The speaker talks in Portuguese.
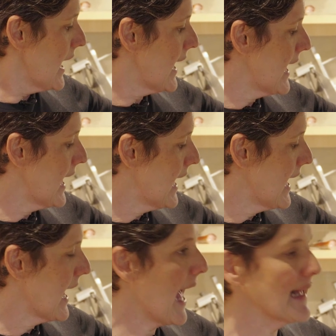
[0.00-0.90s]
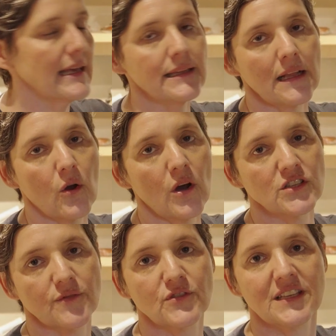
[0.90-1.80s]
É, aqui na
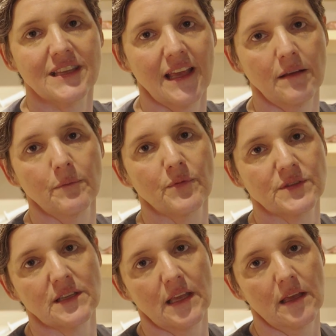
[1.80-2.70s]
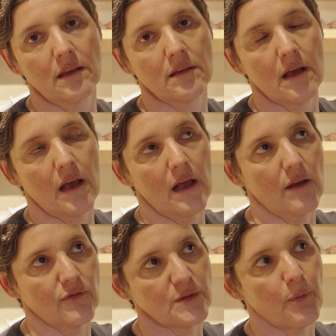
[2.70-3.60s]
loja você tem, você tem,
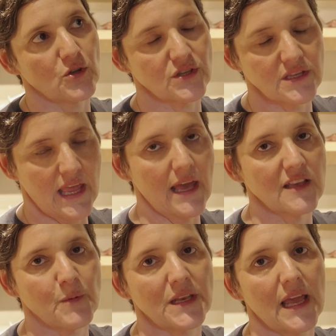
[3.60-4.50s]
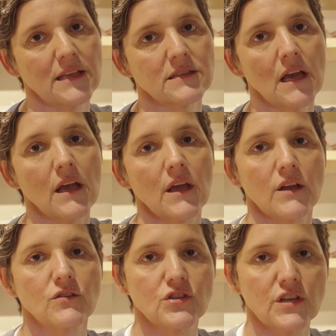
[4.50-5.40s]
ah, você pode ter a experiência
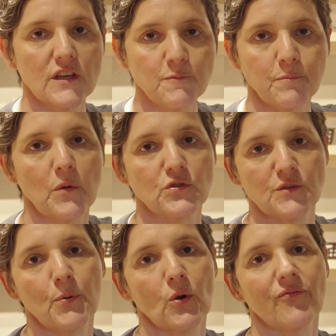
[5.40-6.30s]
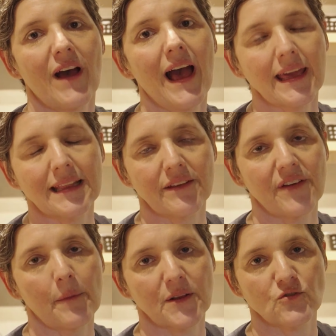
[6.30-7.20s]
de, de provar e
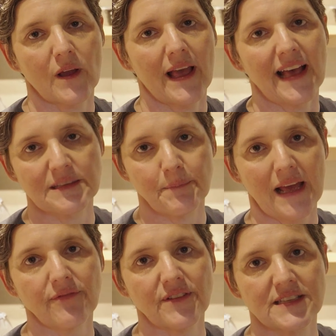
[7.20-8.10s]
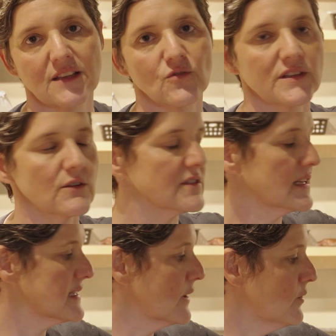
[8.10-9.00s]
levar para sua casa para fazer a sua
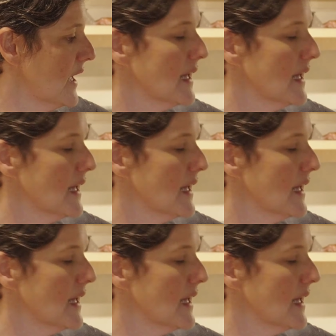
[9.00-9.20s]
degustação